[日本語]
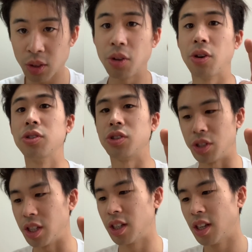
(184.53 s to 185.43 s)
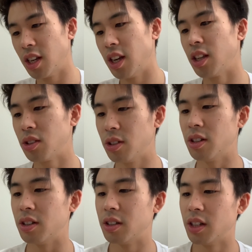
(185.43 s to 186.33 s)
の4種類。
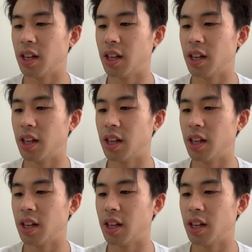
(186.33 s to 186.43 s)
と、